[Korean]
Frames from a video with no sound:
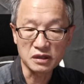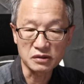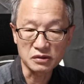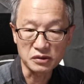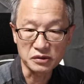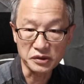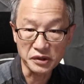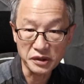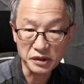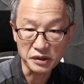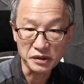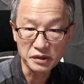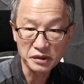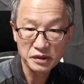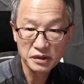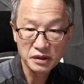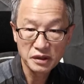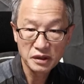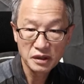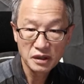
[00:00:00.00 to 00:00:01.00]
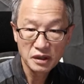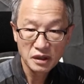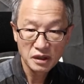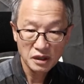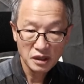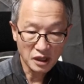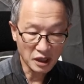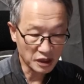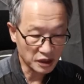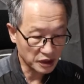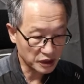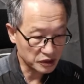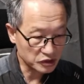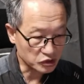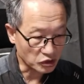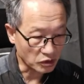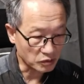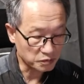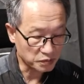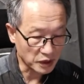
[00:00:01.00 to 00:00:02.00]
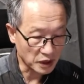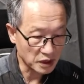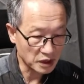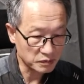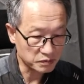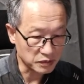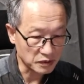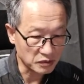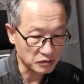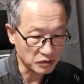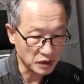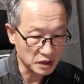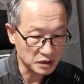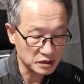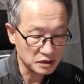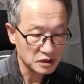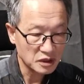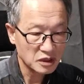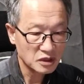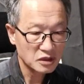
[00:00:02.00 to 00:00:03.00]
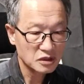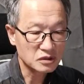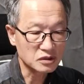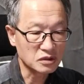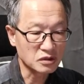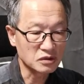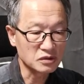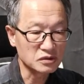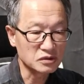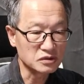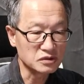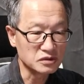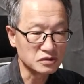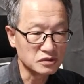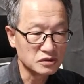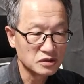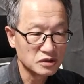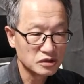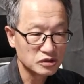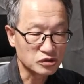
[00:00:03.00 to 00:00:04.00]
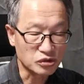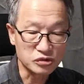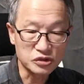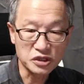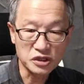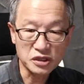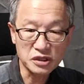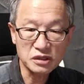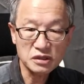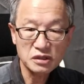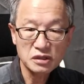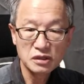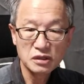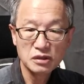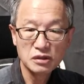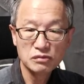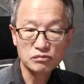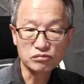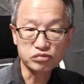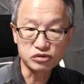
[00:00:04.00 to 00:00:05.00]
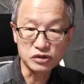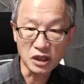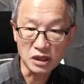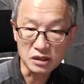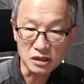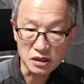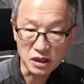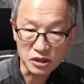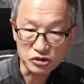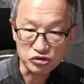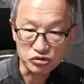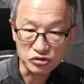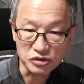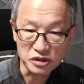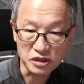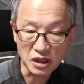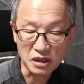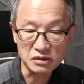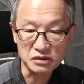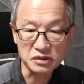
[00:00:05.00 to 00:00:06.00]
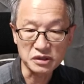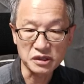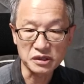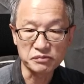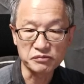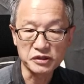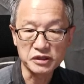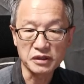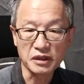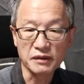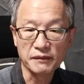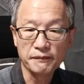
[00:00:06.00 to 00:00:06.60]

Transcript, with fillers: 건데 하나의 정파에 불과한 그런 조직이 무장을 갖추고 있다 이런 얘기입니다.